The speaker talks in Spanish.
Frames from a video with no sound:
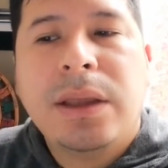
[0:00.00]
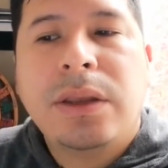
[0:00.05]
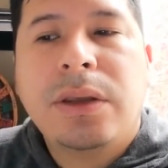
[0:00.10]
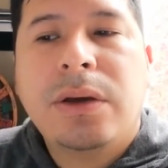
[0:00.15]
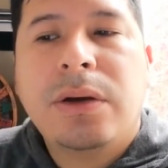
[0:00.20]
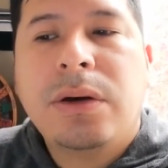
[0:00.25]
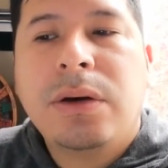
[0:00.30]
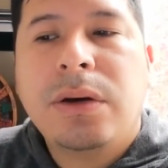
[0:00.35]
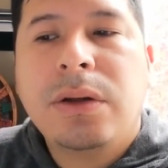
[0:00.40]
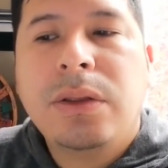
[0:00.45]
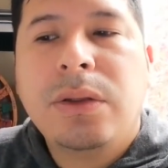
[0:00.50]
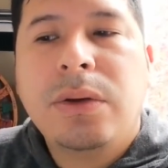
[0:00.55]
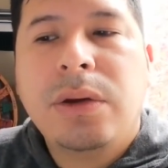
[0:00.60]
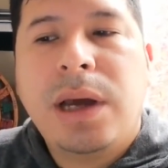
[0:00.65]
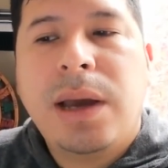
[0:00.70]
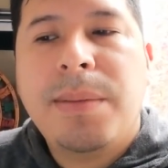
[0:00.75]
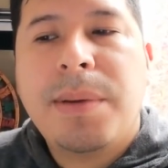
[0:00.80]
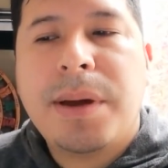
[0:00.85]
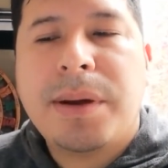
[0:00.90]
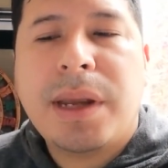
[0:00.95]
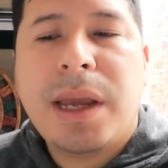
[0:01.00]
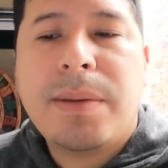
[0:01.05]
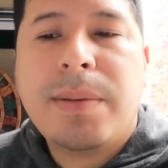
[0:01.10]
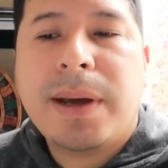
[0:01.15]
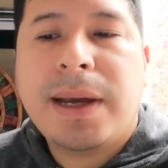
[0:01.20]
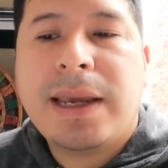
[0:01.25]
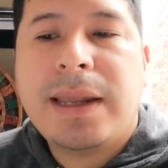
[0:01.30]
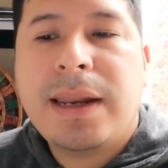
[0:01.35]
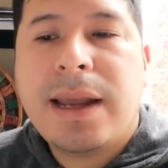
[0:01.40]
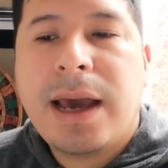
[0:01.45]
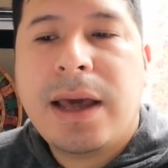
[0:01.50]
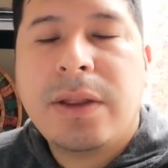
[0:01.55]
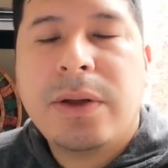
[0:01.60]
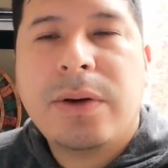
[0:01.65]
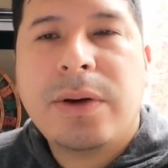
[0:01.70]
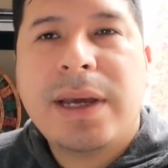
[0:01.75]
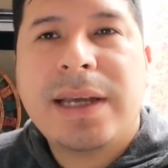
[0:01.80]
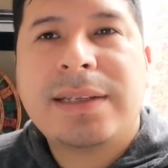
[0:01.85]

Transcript: Yo nunca me habría imaginado